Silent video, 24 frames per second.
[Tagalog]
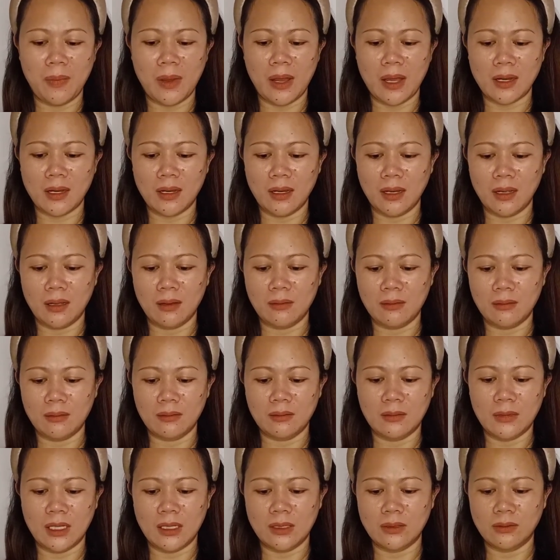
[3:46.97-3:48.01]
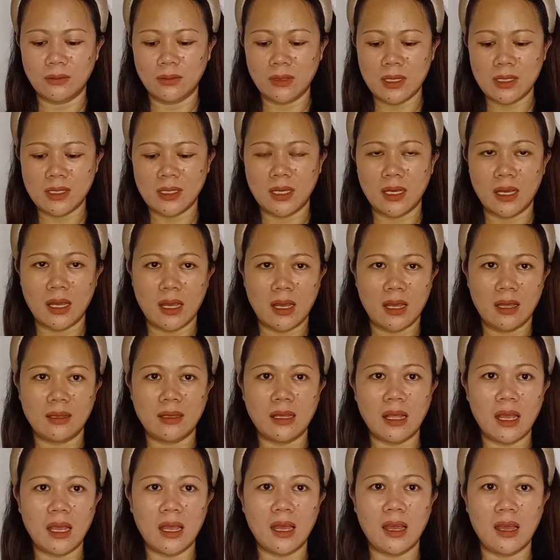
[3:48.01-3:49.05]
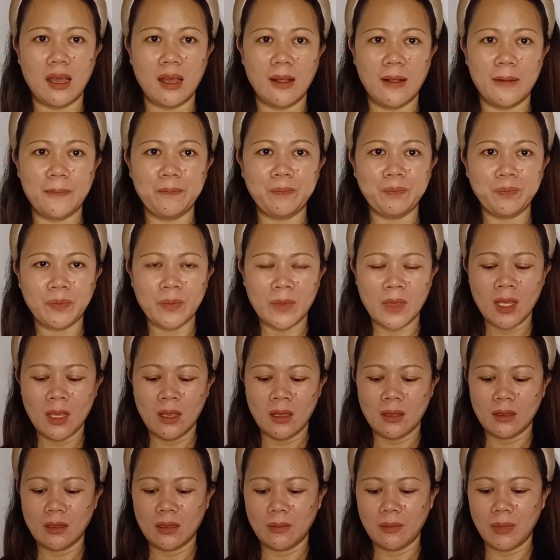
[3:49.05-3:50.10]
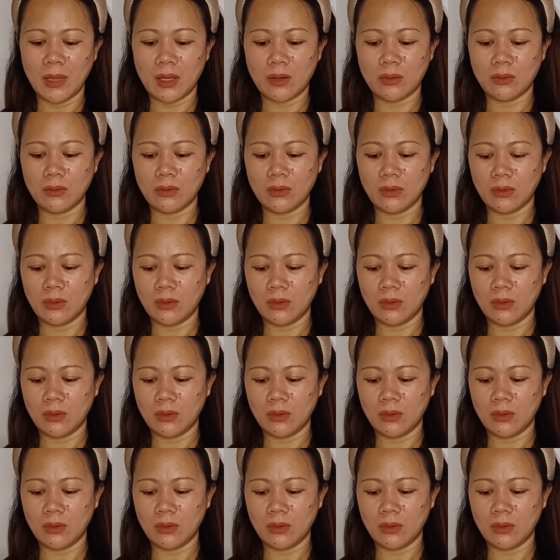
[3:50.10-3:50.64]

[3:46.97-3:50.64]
Para lang ano kasi nga naka merong